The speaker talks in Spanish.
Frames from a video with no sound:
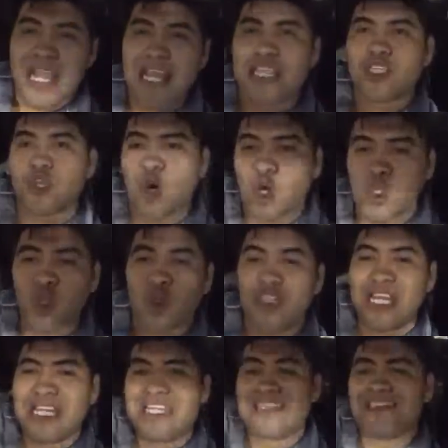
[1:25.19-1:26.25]
es corto
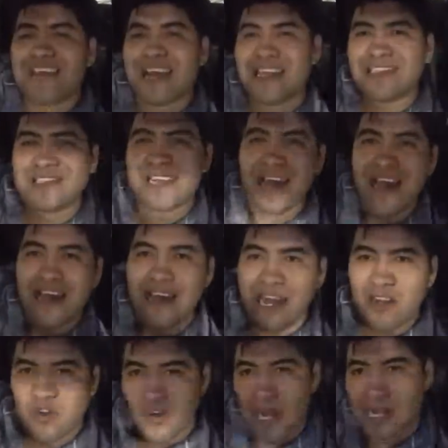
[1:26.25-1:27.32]
de distancia
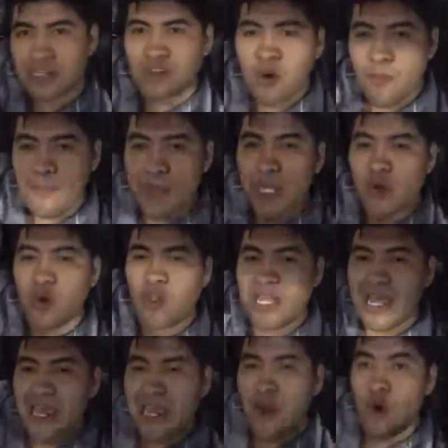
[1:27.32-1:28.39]
a lo largo, pero
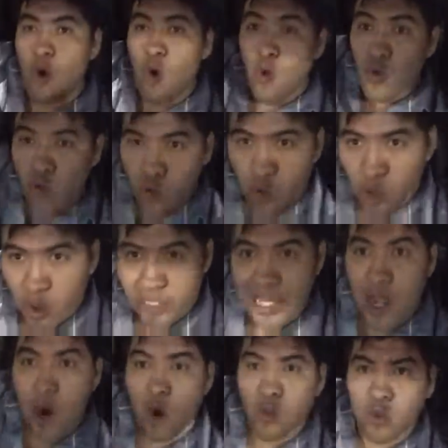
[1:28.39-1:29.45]
de hondo,
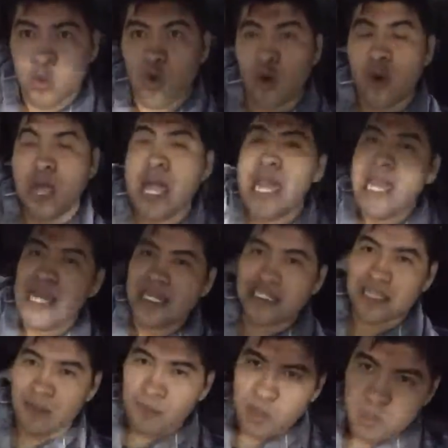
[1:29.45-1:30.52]
de hondo,
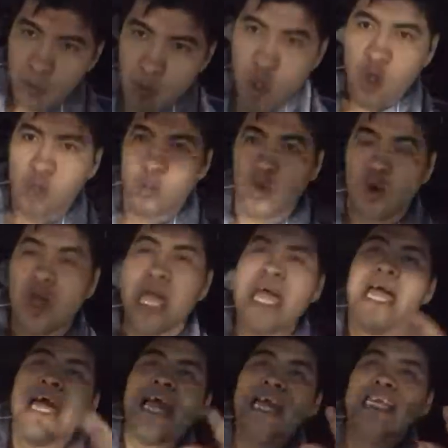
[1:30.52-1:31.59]
estamos muy hondo.
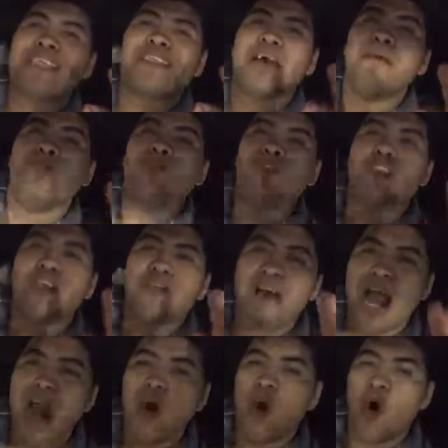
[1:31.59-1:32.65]
Estamos
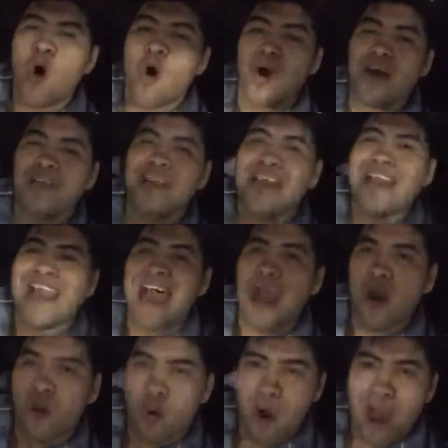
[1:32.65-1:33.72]
debajo del
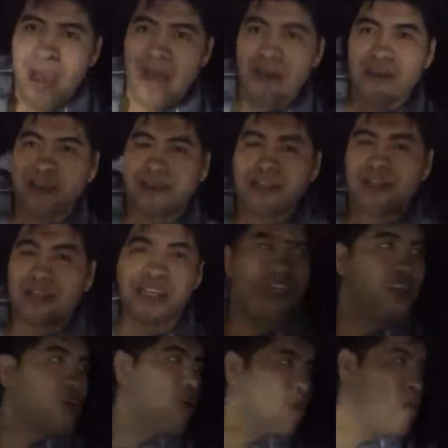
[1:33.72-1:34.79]
agua del
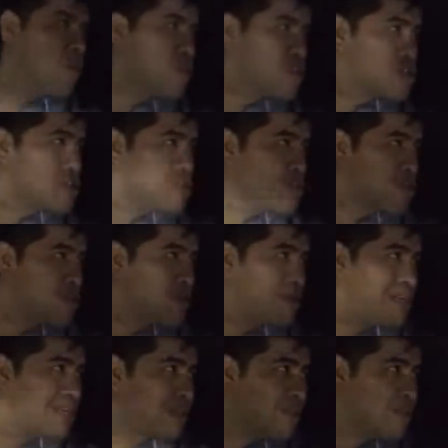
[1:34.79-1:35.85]
río Hudson, si no
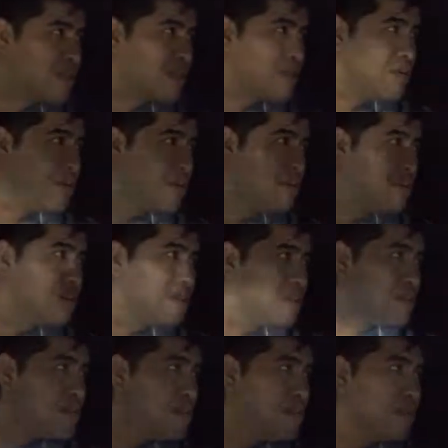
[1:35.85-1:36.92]
mal recuerdo.
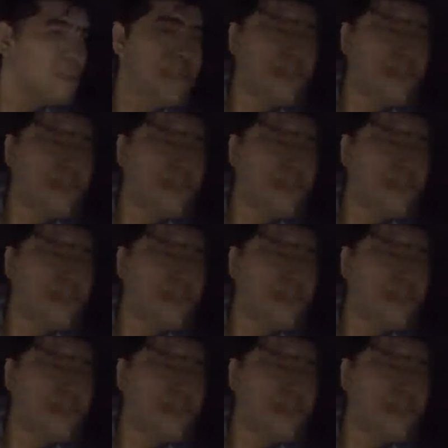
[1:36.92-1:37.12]
sí.